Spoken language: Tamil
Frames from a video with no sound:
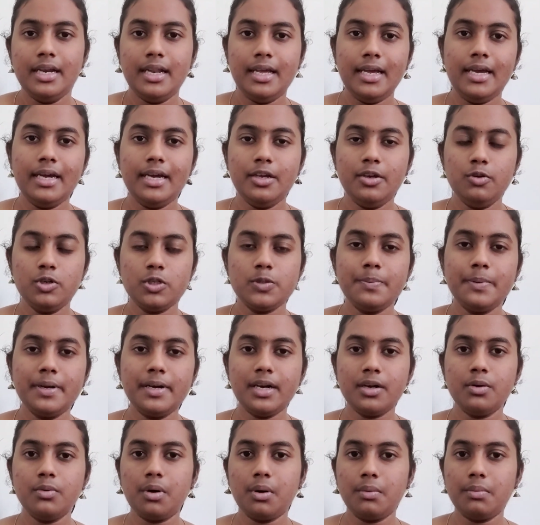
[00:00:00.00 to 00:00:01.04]
நீங்க யூஸ்
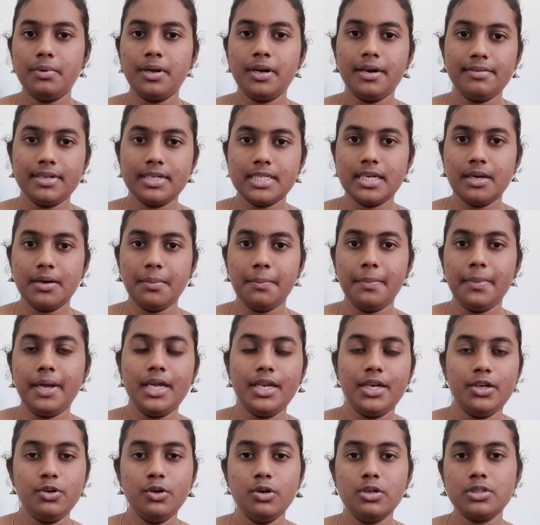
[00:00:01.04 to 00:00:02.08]
பண்ற ஒவ்வொரு விஷயமுமே
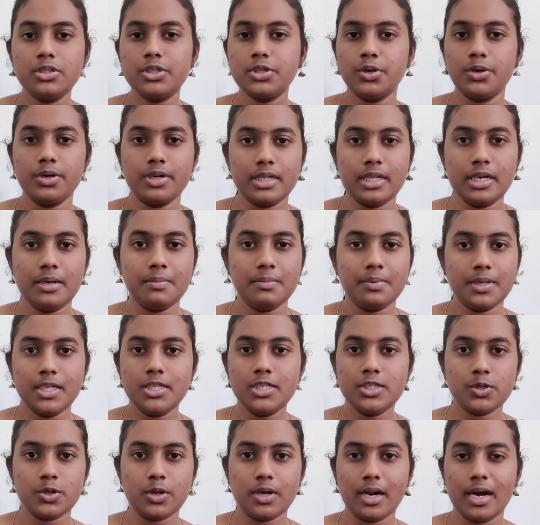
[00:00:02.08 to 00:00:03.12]
இன்னொருத்தரோடது
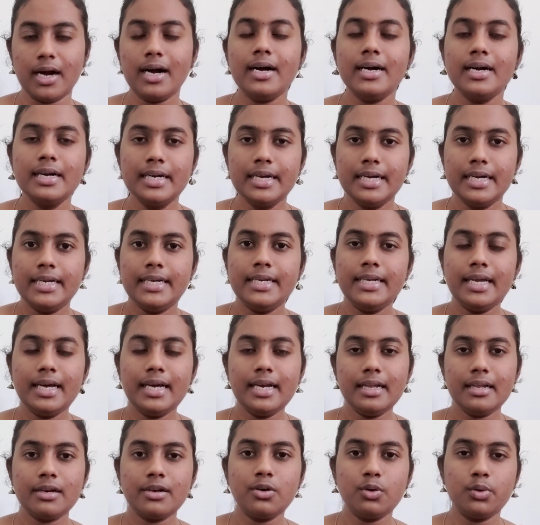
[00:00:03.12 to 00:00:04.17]
அப்படின்னு சொன்னா
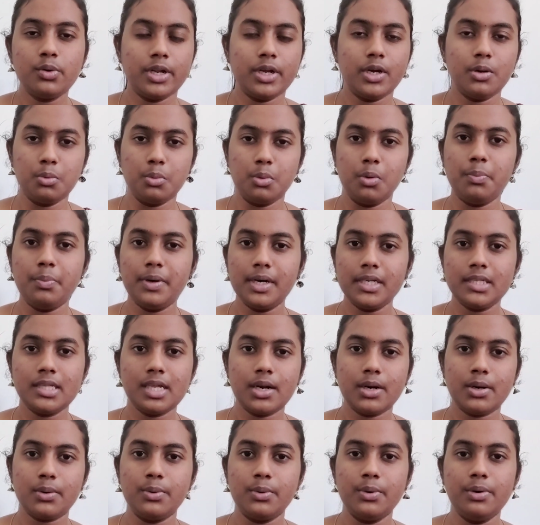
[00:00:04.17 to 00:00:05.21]
இந்தியால இருக்கக்கூடிய
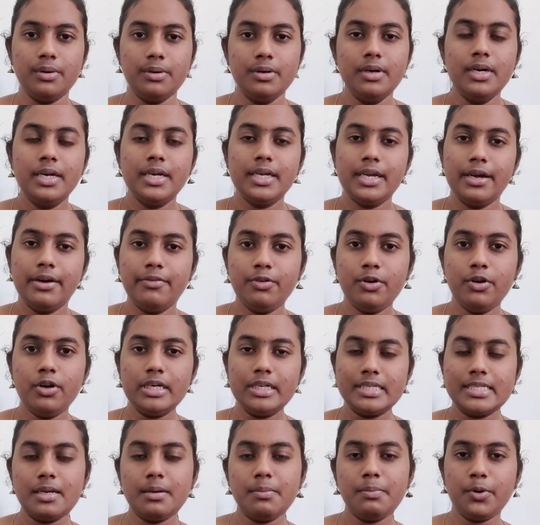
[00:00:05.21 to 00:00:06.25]
ஒவ்வொருத்தருக்கும் எவ்வளோ
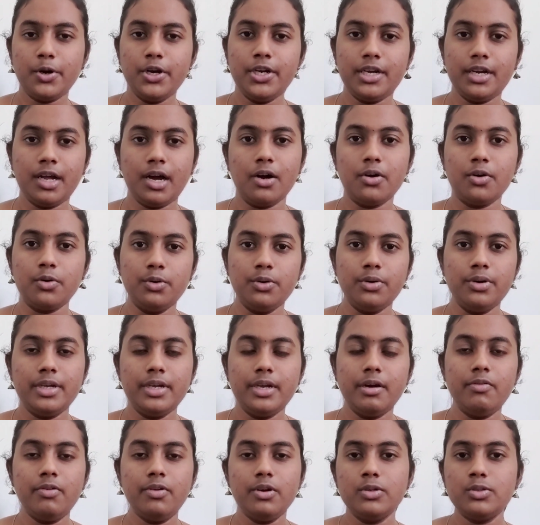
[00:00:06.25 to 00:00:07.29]
டிசப்பாயிண்ட் ஆகும்
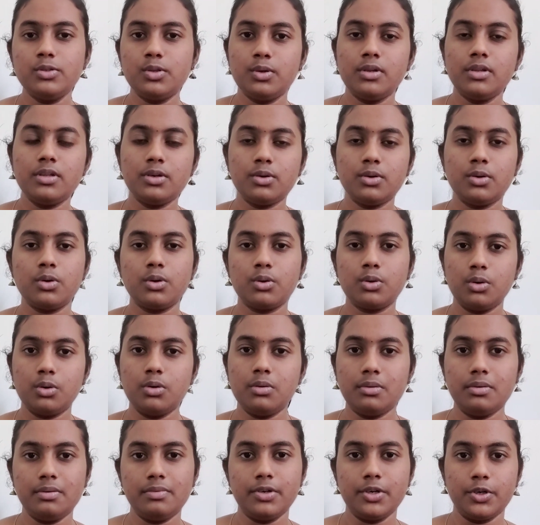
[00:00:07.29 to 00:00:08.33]
எவ்வளோ தூரத்துக்கு ஒரு
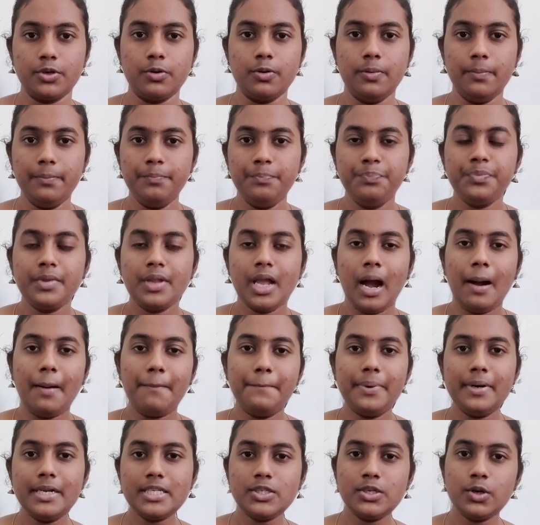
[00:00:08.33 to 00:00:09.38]
கோவம் வரும்
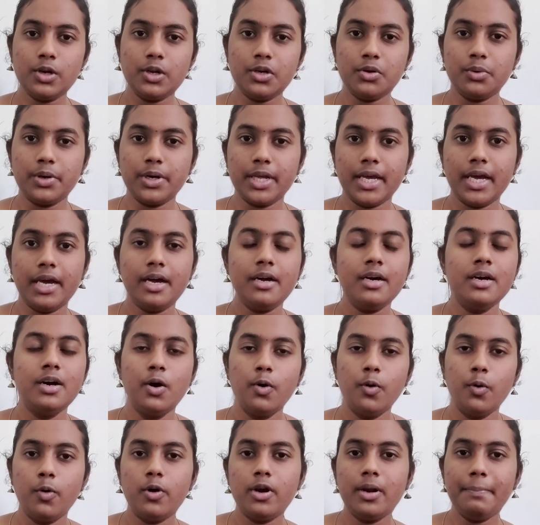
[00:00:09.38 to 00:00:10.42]
அப்படி சொல்லக்கூடிய
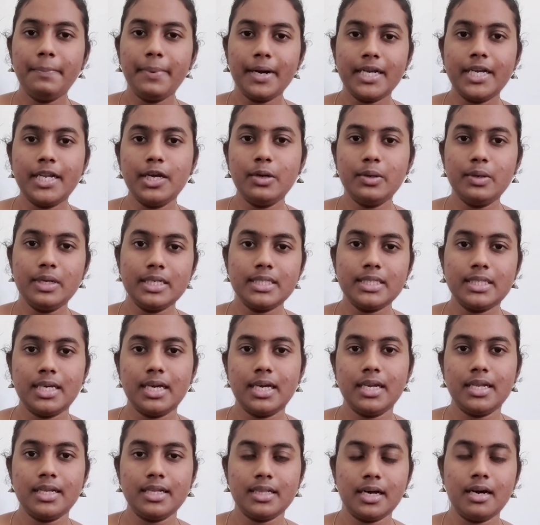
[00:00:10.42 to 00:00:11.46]
ஒரு பர்டிகுலர்
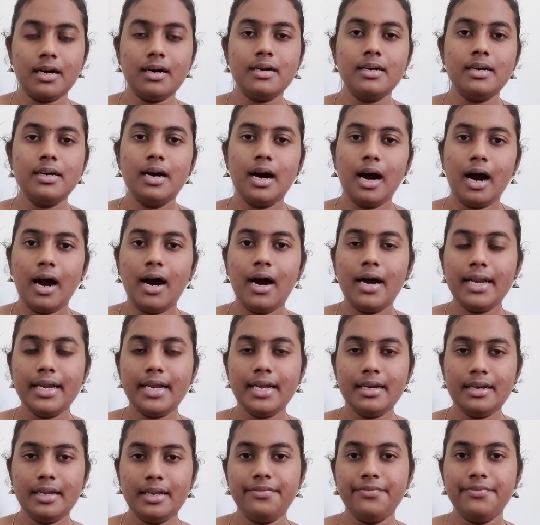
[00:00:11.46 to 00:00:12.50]
தியரியை தான்
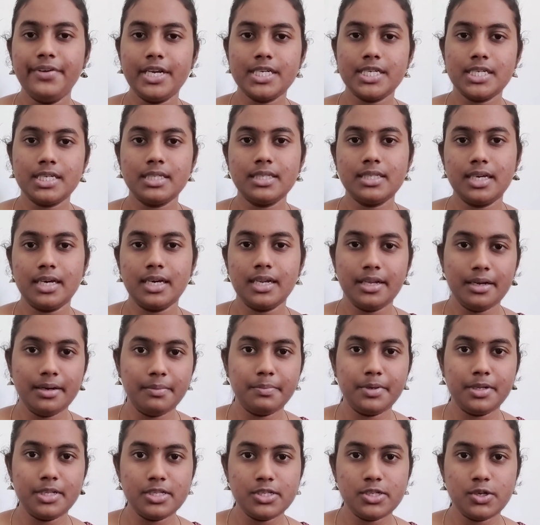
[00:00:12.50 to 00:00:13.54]
ஆரியன் இன்வேஷன் தியரி
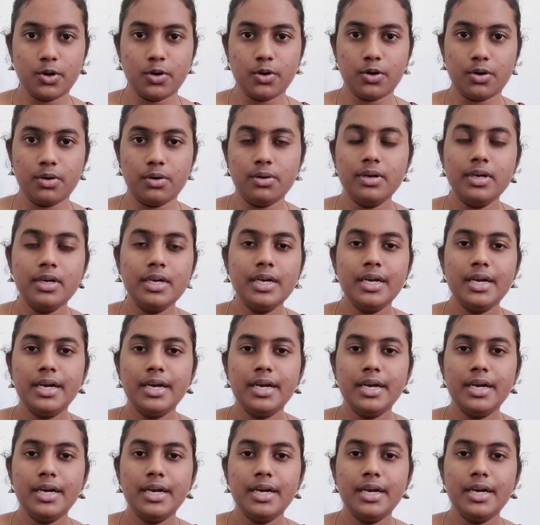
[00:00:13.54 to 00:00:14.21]
அப்படின்னு சொல்றோம்